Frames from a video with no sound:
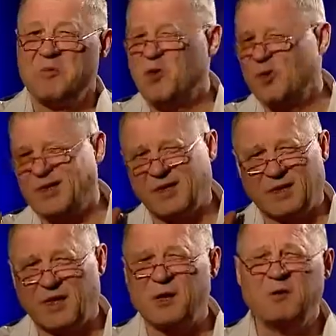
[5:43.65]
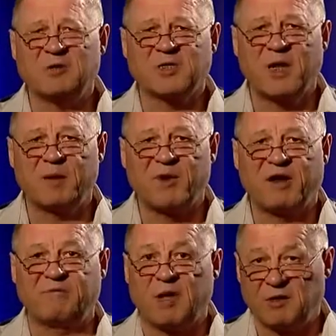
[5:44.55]
Пусть это киношная
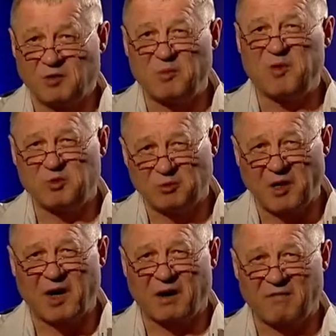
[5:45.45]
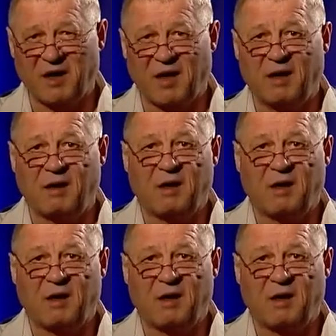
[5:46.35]
правда, то бишь утрированная,